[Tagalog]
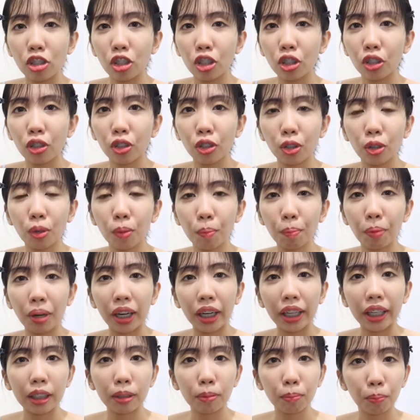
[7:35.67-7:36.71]

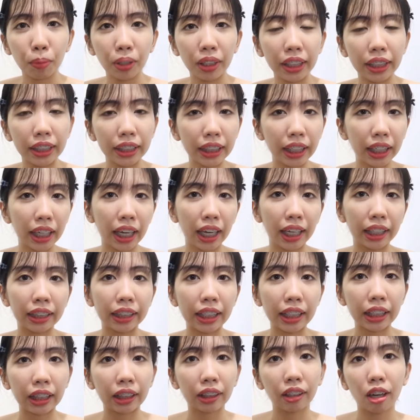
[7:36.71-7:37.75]
medyo plain-plain ng
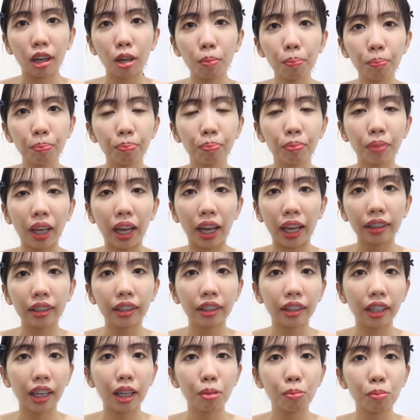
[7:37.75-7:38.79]
ating top
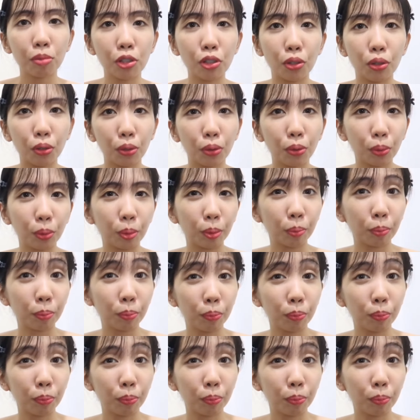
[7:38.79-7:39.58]
at the time. So,